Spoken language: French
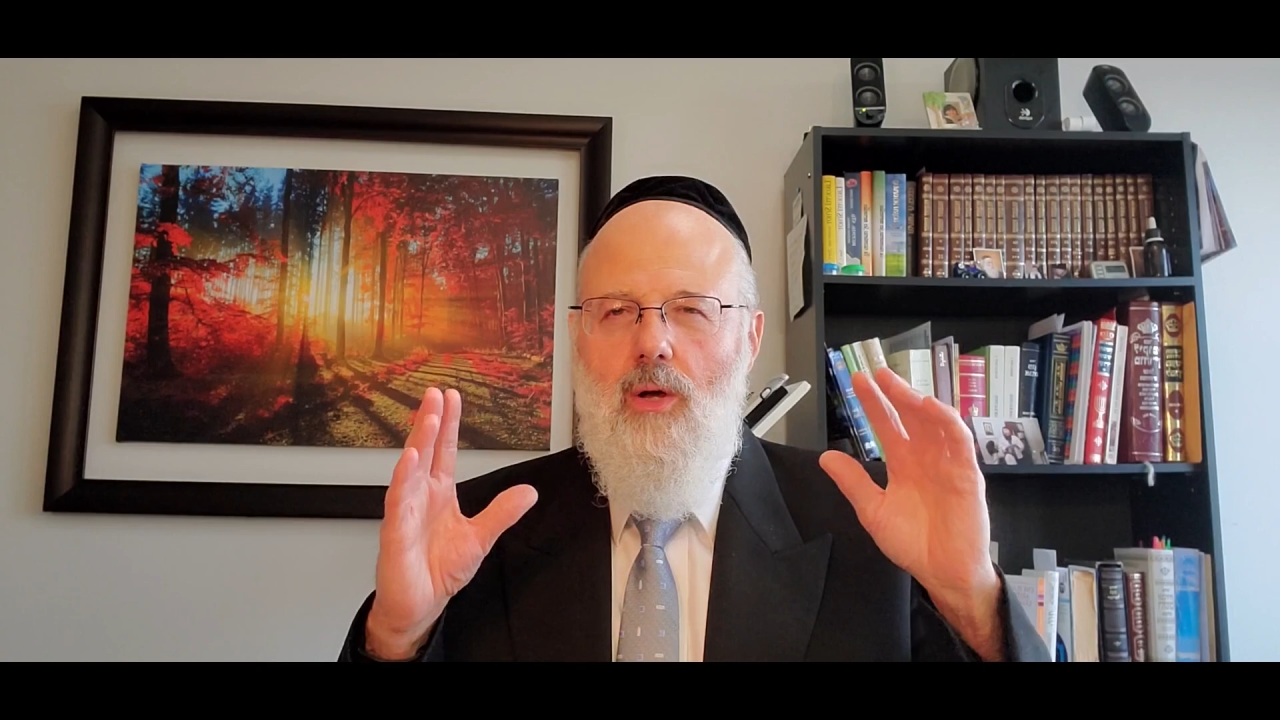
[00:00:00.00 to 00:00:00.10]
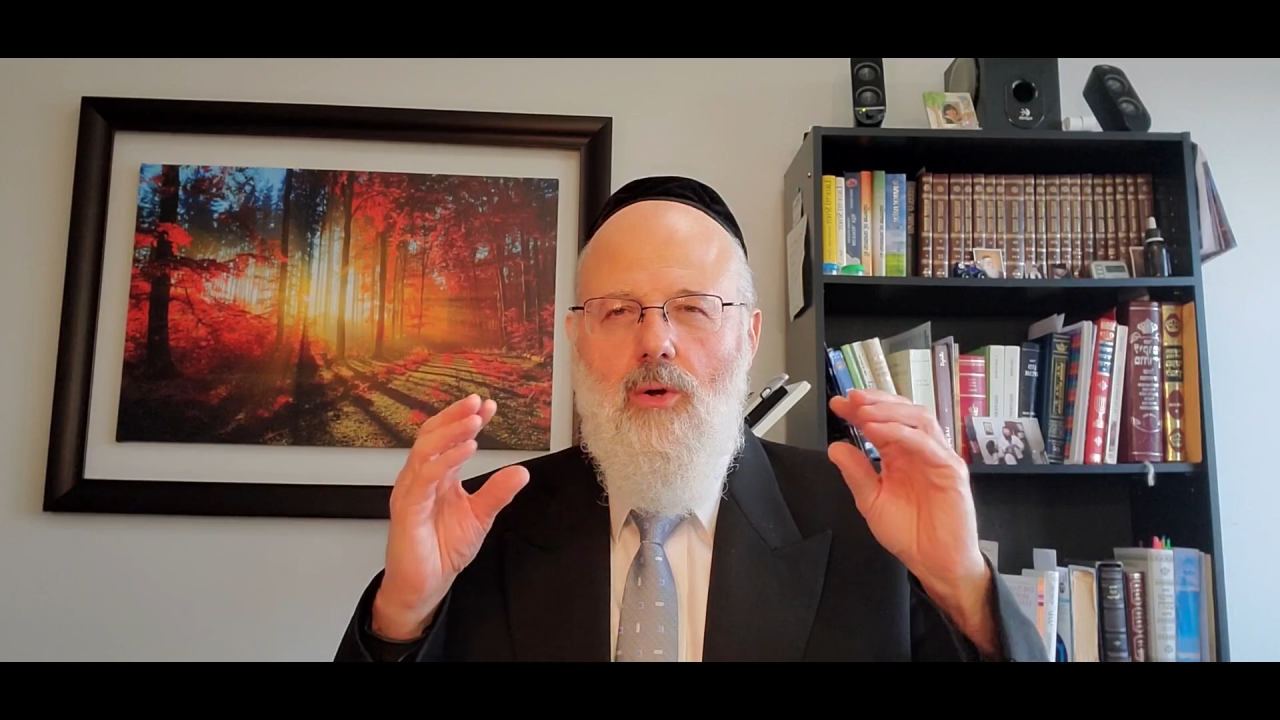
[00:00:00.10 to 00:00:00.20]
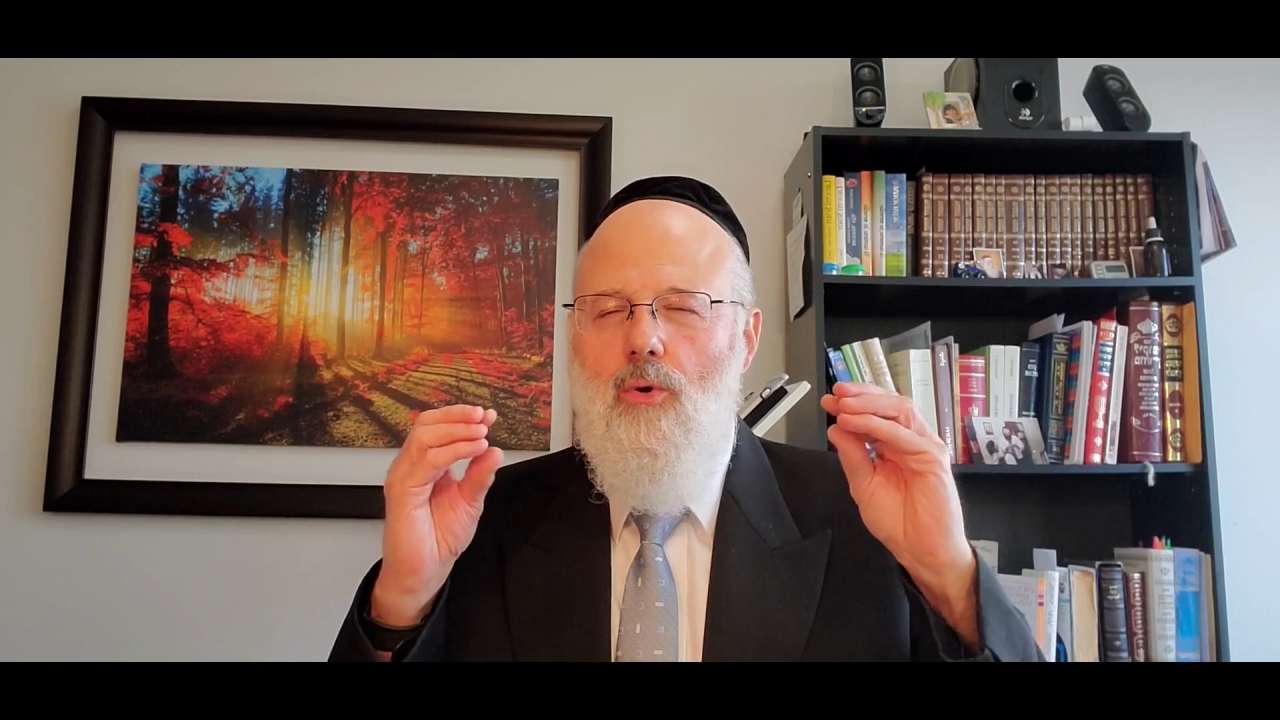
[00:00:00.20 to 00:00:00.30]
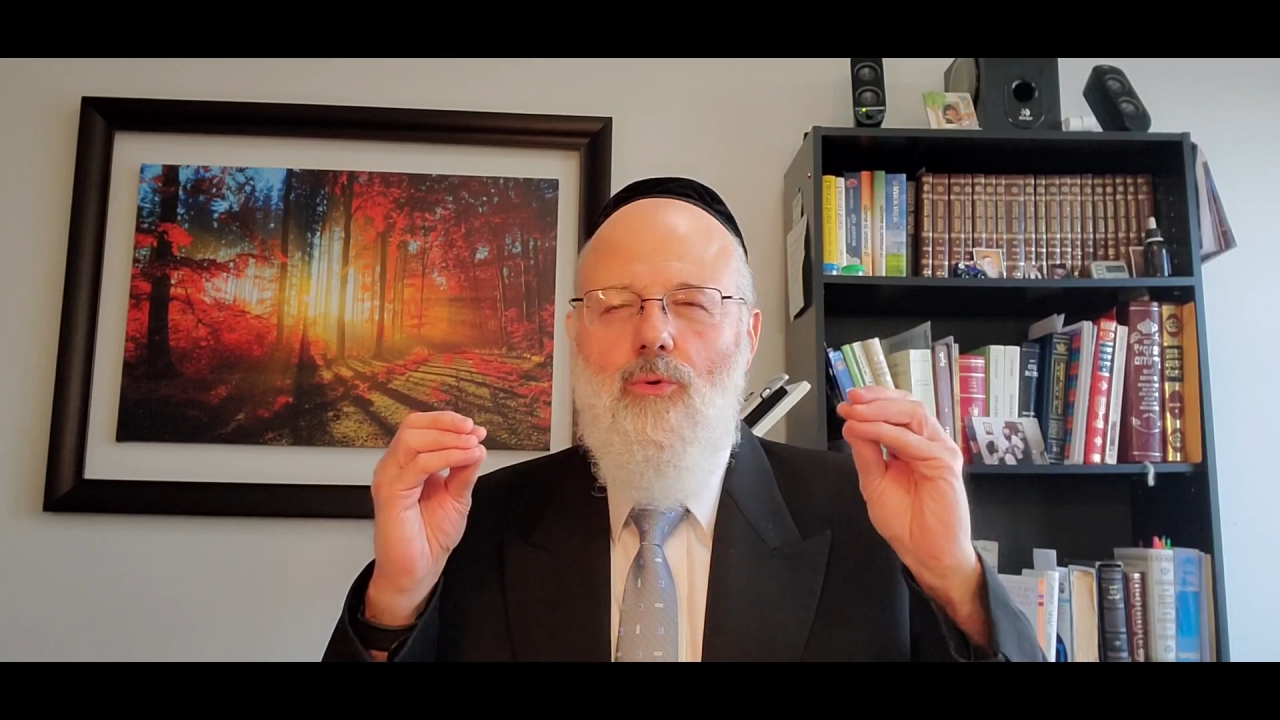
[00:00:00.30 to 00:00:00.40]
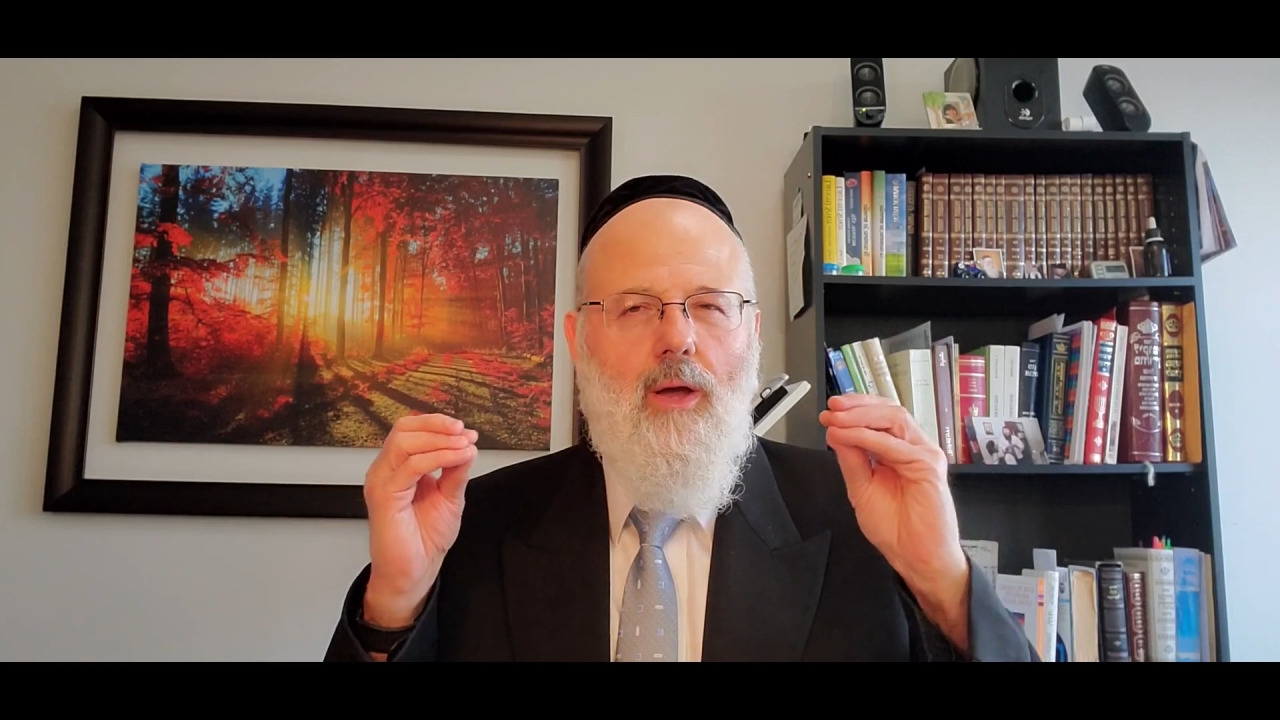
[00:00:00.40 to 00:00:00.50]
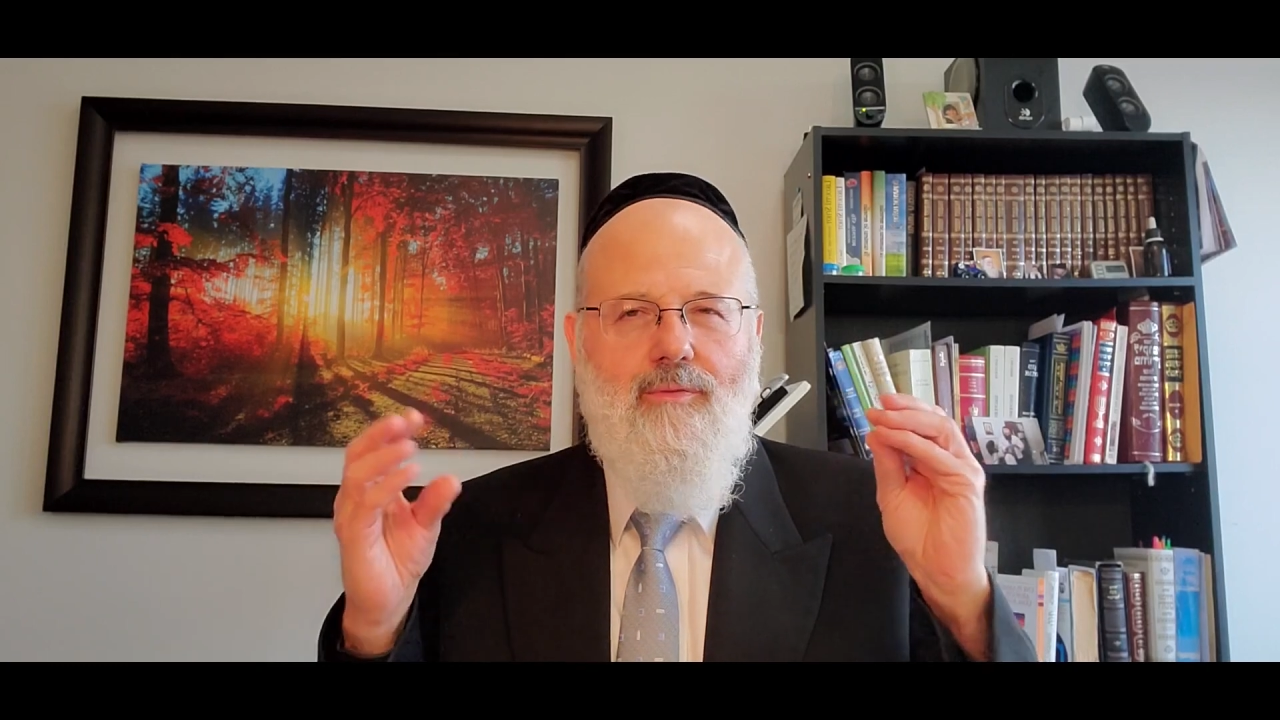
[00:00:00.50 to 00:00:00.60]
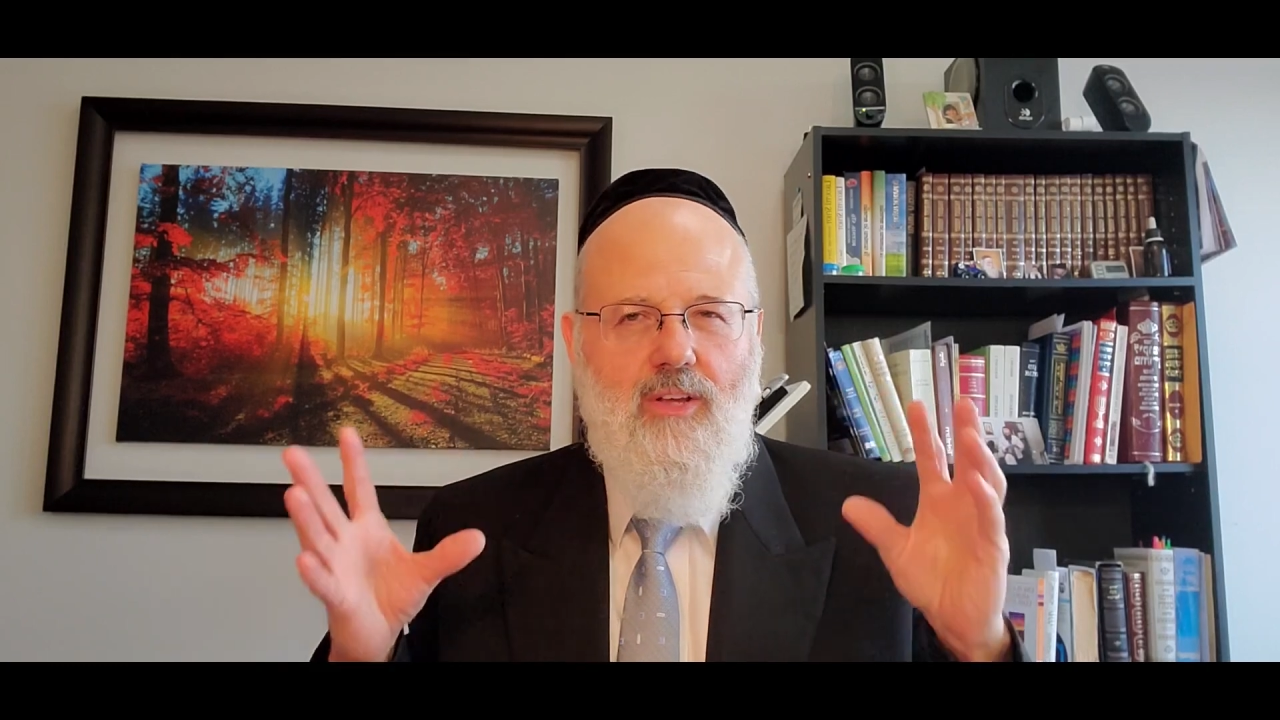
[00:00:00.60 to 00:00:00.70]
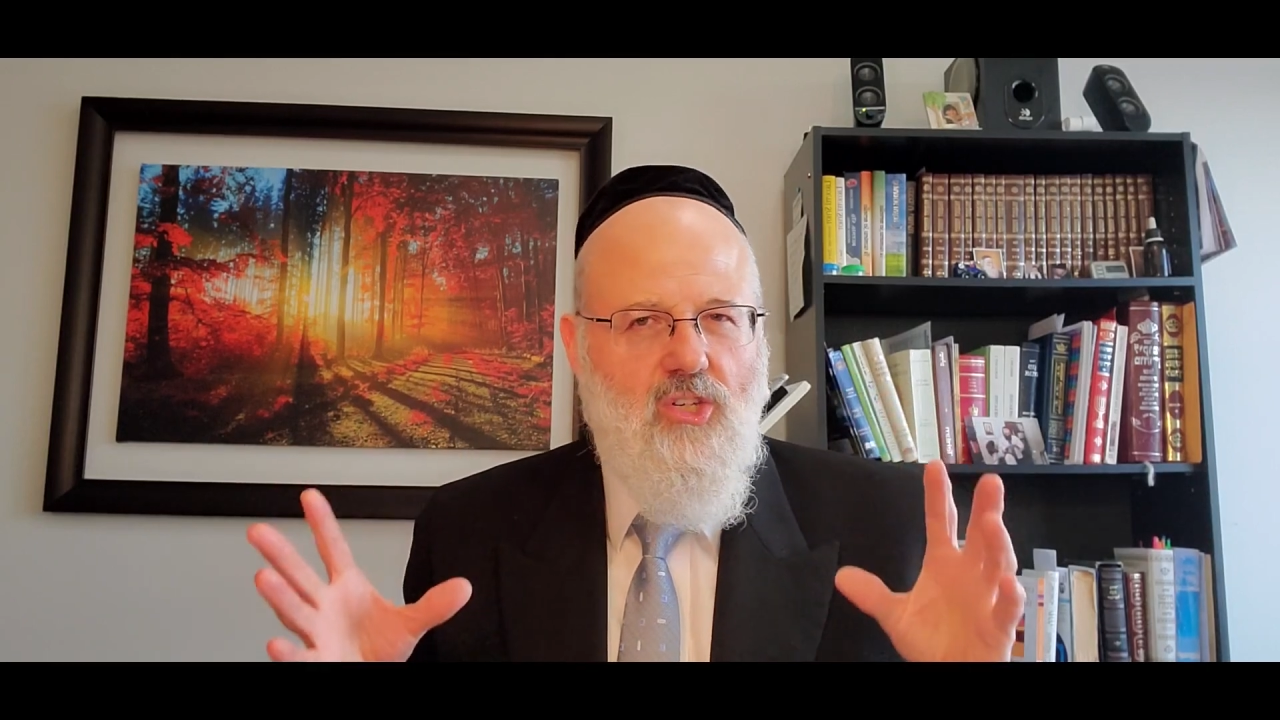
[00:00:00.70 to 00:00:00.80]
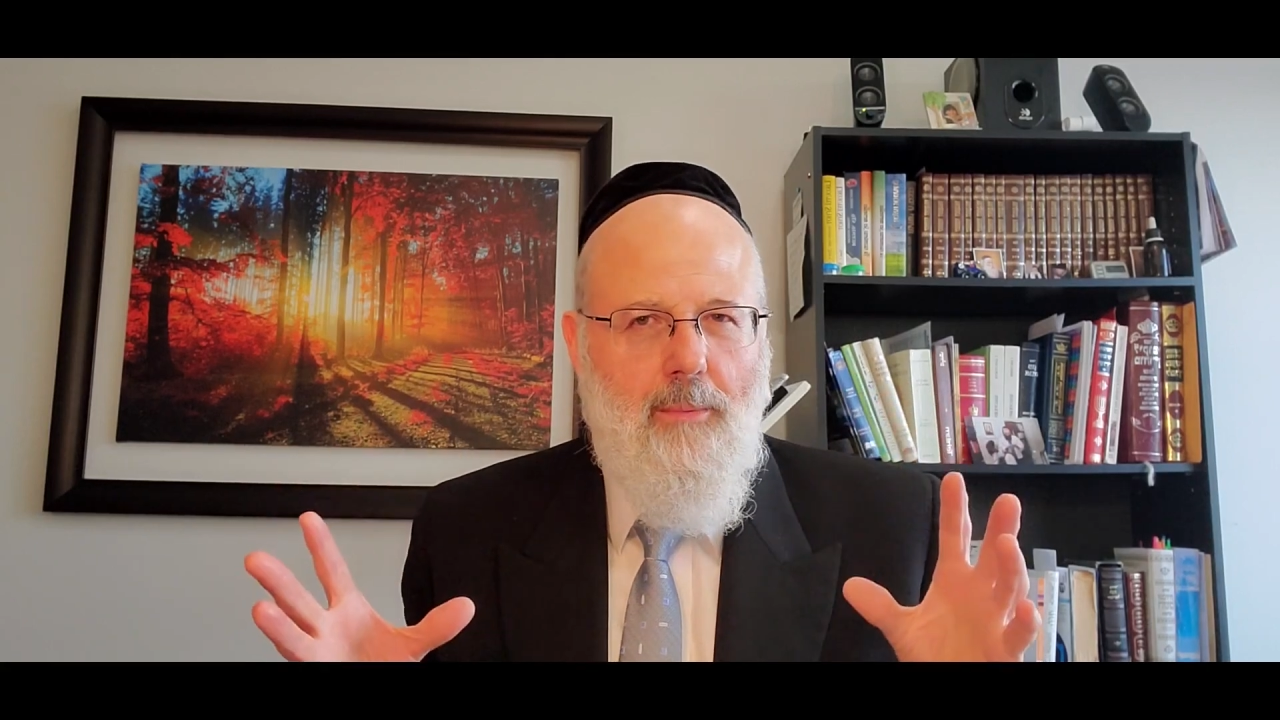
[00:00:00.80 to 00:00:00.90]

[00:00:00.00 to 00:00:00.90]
qu'on ne réfléchit